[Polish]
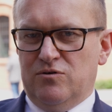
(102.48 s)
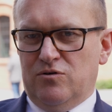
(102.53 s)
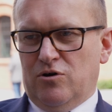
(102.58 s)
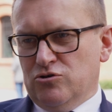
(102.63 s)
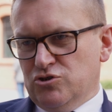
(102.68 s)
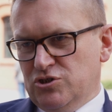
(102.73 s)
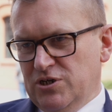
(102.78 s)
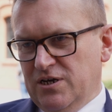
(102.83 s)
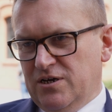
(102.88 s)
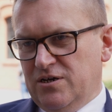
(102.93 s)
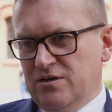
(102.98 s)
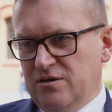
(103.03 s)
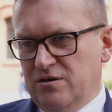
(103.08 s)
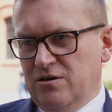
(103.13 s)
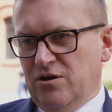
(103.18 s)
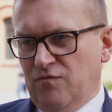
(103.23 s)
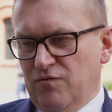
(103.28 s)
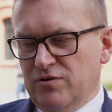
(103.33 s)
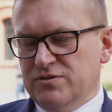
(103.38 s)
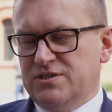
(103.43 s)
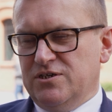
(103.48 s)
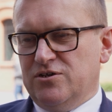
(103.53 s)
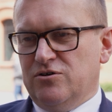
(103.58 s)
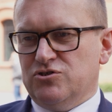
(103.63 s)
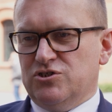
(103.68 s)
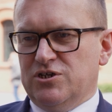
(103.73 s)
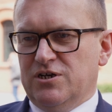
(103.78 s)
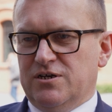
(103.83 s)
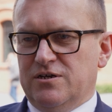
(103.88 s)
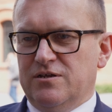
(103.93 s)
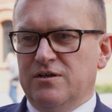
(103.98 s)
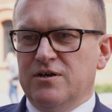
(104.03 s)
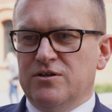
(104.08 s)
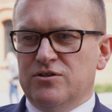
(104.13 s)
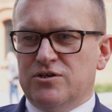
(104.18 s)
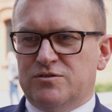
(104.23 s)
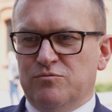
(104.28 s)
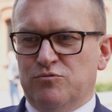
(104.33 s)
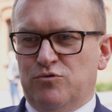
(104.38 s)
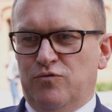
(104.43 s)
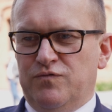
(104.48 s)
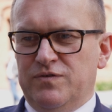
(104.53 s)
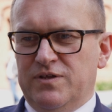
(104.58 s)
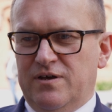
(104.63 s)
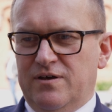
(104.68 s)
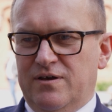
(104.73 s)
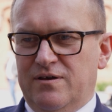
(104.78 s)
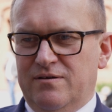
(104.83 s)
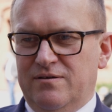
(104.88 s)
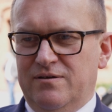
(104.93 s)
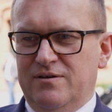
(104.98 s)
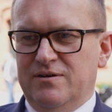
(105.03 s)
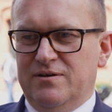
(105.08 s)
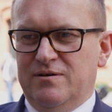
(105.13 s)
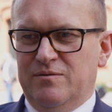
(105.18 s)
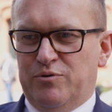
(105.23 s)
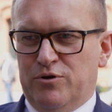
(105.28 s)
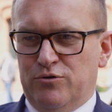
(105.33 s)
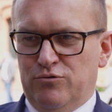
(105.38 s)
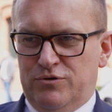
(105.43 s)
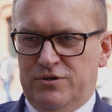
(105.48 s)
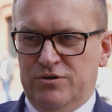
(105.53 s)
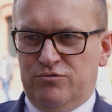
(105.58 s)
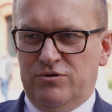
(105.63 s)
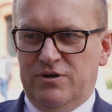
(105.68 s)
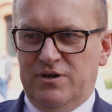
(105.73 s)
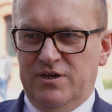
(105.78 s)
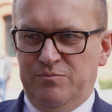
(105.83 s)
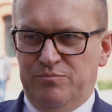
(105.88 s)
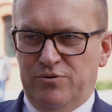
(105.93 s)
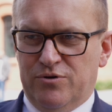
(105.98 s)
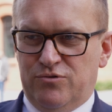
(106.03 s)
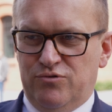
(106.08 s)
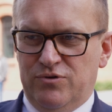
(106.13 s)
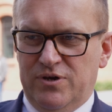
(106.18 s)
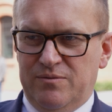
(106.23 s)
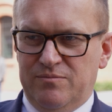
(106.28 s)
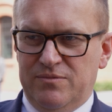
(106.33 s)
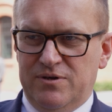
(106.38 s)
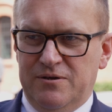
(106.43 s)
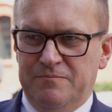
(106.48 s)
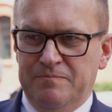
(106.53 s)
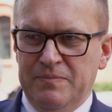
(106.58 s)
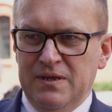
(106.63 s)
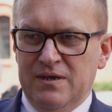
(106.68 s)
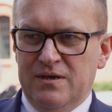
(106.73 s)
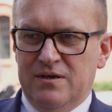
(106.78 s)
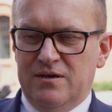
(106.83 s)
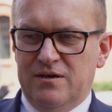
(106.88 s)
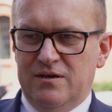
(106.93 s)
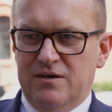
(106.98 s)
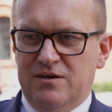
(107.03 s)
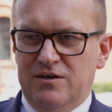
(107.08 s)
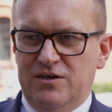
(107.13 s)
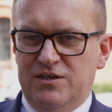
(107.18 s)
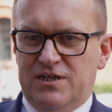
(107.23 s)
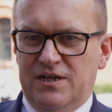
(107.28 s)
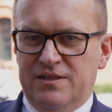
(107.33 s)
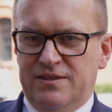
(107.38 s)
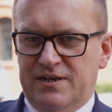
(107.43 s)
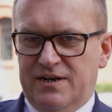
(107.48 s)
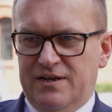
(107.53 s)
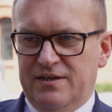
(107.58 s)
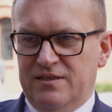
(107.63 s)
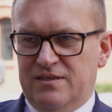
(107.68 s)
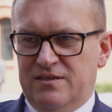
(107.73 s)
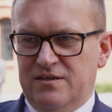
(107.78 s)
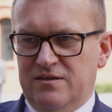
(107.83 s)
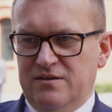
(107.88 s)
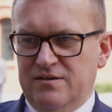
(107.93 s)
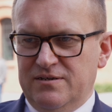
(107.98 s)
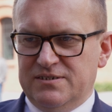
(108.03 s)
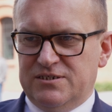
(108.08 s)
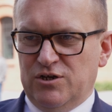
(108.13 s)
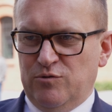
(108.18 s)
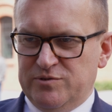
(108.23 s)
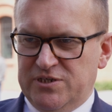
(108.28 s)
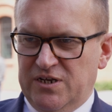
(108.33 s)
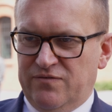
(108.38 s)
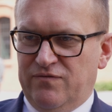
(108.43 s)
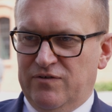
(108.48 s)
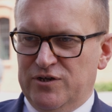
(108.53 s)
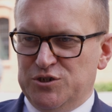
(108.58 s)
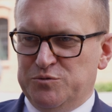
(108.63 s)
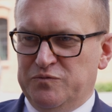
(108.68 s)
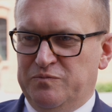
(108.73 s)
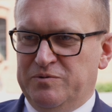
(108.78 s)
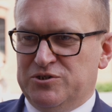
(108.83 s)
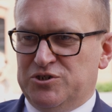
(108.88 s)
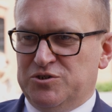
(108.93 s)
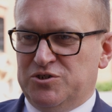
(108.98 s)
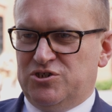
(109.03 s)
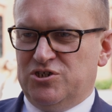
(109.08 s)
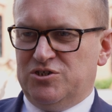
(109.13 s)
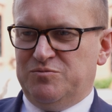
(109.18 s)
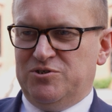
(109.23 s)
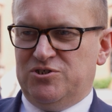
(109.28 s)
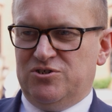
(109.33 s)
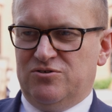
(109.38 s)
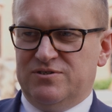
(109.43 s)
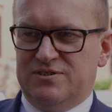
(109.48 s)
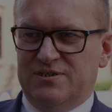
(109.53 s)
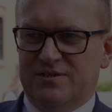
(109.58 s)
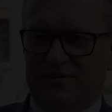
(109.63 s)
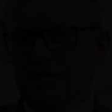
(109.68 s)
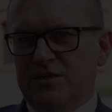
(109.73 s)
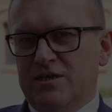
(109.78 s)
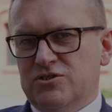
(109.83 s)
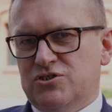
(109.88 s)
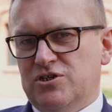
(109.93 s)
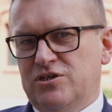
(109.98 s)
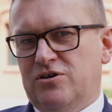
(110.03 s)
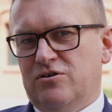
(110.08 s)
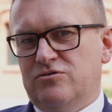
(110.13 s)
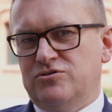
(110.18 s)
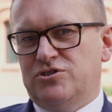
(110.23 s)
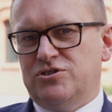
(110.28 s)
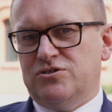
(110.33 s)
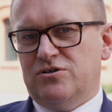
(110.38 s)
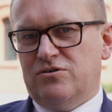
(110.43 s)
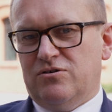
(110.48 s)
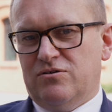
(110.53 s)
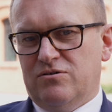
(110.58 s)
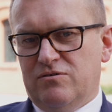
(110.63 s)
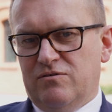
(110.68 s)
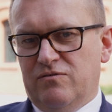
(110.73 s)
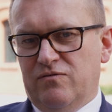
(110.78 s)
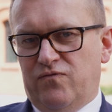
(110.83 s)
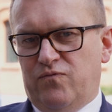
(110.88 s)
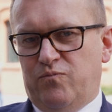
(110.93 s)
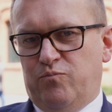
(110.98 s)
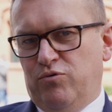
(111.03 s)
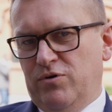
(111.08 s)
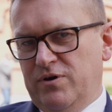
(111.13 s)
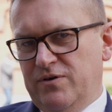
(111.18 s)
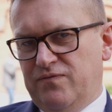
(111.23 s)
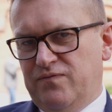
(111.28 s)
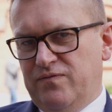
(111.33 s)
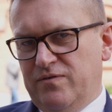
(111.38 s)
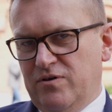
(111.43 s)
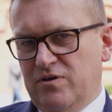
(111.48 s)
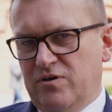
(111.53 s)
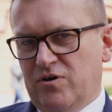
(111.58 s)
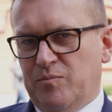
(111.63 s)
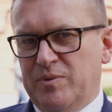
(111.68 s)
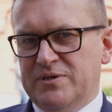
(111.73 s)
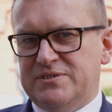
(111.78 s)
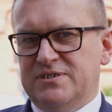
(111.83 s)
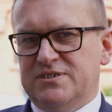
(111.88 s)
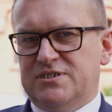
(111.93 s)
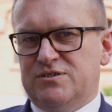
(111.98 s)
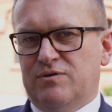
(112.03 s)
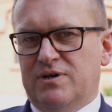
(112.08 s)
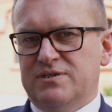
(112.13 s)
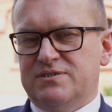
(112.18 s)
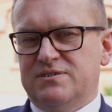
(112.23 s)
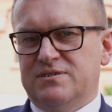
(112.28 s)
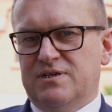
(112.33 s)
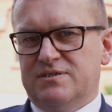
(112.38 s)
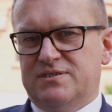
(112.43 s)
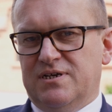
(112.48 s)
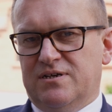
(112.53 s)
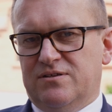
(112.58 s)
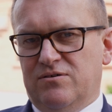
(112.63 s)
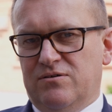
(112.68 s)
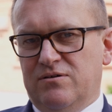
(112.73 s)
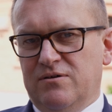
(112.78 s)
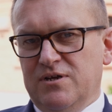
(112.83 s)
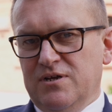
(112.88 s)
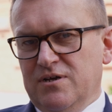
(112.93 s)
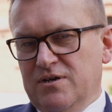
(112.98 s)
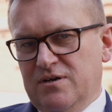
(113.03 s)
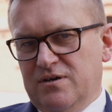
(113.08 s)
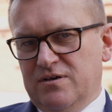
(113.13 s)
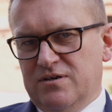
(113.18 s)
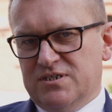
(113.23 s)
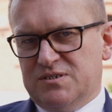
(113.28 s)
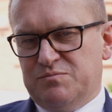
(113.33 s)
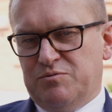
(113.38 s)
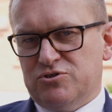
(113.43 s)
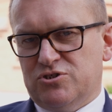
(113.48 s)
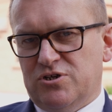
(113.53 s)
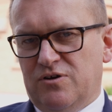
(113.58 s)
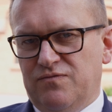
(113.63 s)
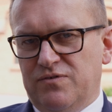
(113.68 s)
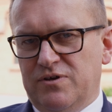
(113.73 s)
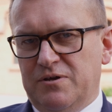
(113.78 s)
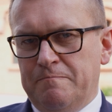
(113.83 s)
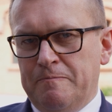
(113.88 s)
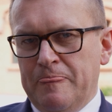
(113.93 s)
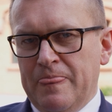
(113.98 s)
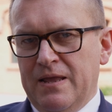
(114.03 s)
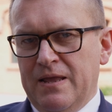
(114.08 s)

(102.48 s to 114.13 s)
orzechy, owoce i orzechy. To są główne produkty, które importujemy i ten trend zaobserwowaliśmy w pierwszych trzech miesiącach. Jeżeli chodzi o wpływ obecnej sytuacji na sektor zbożowy,